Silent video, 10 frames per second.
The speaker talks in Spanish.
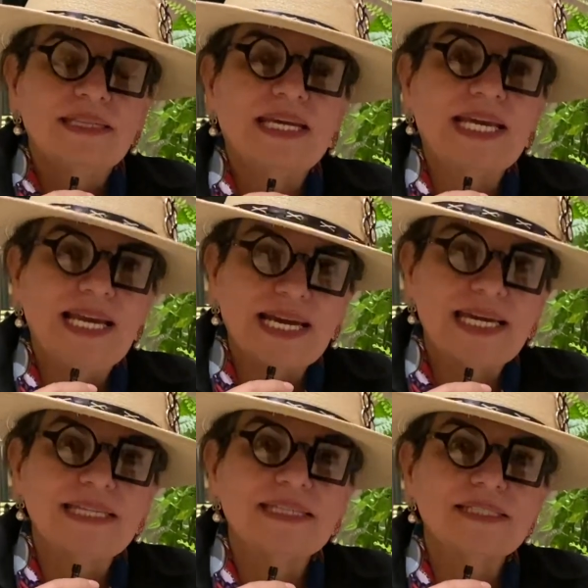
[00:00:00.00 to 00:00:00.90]
de que la
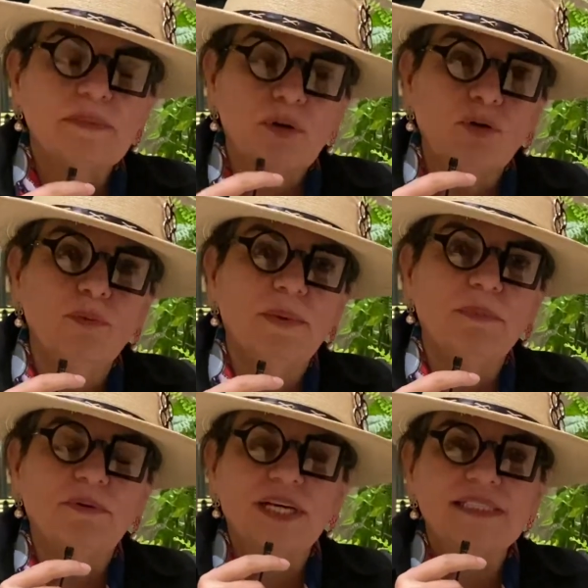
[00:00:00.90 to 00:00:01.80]
gente se preocupe
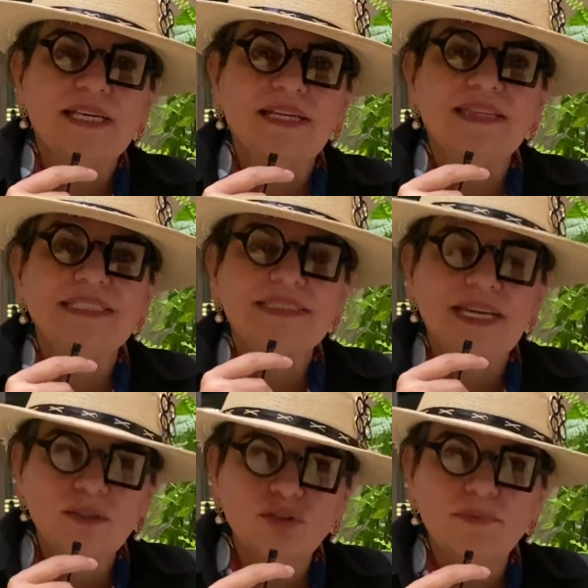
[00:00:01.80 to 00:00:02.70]
por hacer
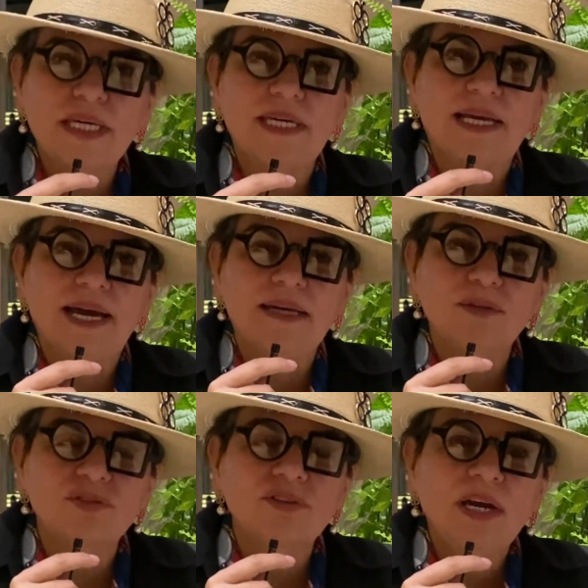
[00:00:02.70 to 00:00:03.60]
diseños
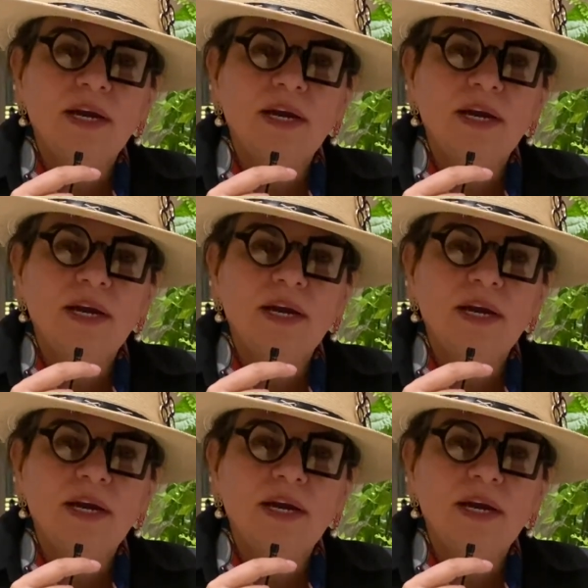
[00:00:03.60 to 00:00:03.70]
mexicanos